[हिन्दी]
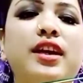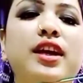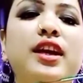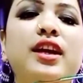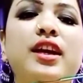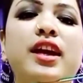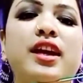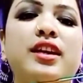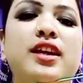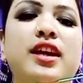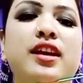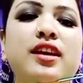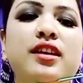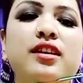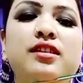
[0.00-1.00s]
एक है
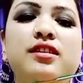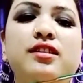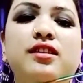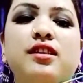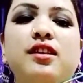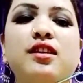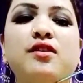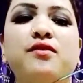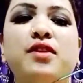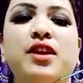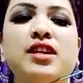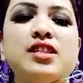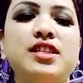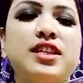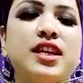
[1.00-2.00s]
ये
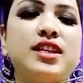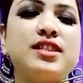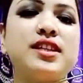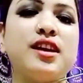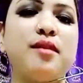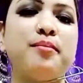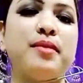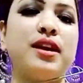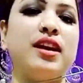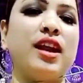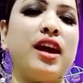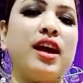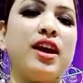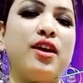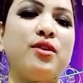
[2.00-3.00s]
फ्रेंड्स ये इसका
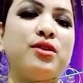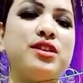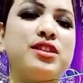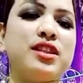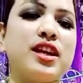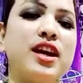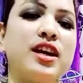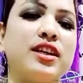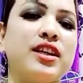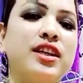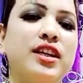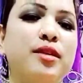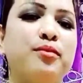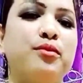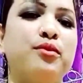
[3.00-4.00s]
पल्ला है और इस तरह
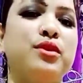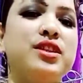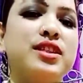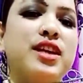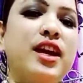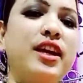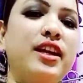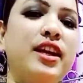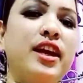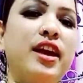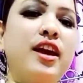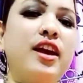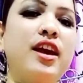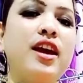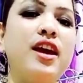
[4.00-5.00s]
की ये पूरी साड़ी
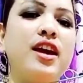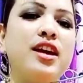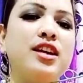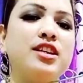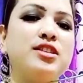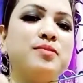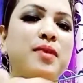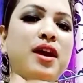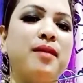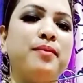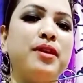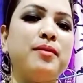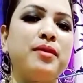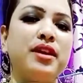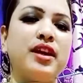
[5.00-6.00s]
है इसमें
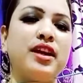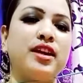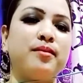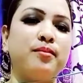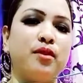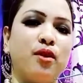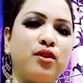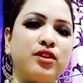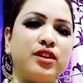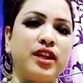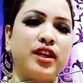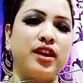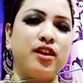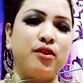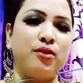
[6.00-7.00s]
आपने मेरा एक ब्लॉग
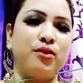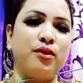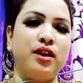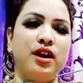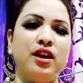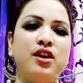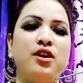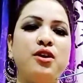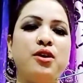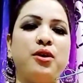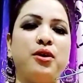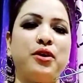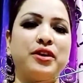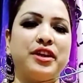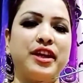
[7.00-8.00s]
देखा होगा
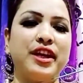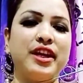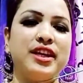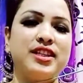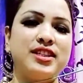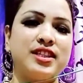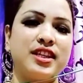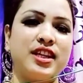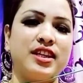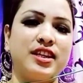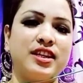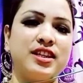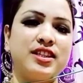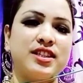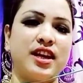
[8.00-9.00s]
और ये है
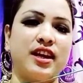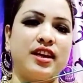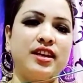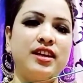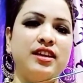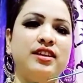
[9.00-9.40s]
सिल्क की साड़ी